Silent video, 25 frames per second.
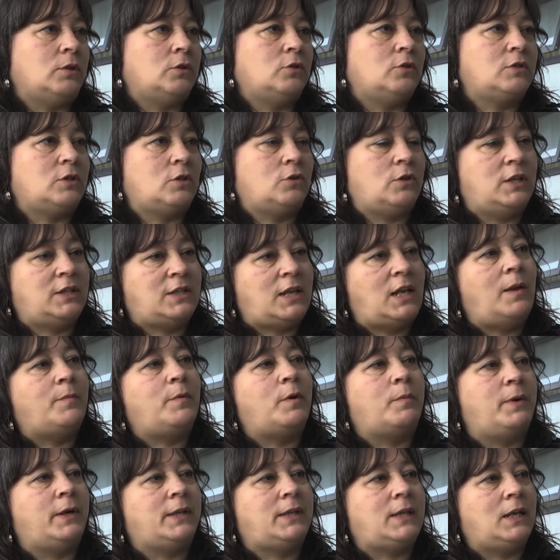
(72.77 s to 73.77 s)
Entonces esa es la
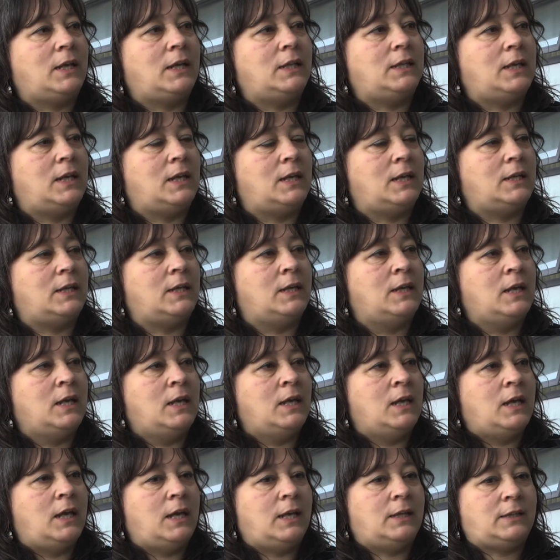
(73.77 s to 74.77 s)
propuesta que tiene
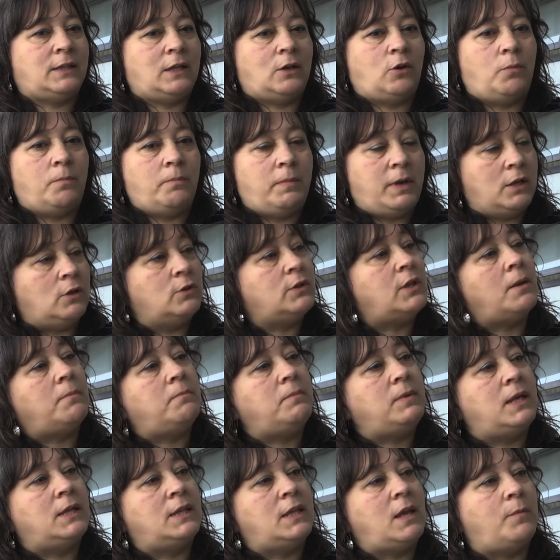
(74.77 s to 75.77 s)
este convenio
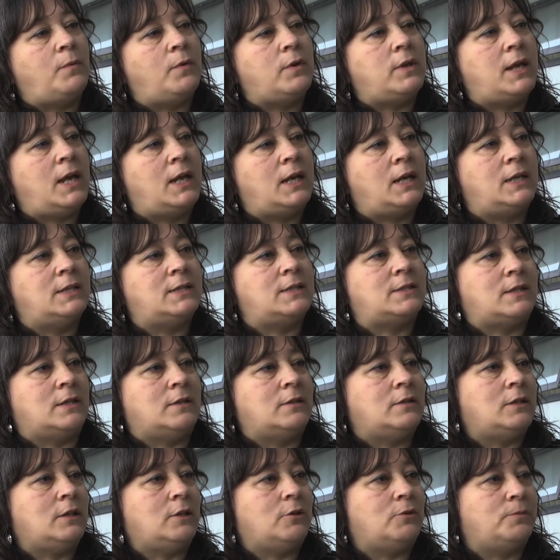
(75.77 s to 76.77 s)
también de apoyar en ese
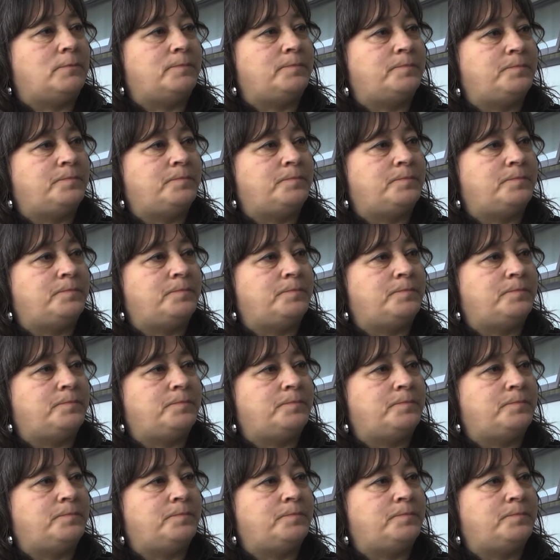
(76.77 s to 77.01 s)
sentido.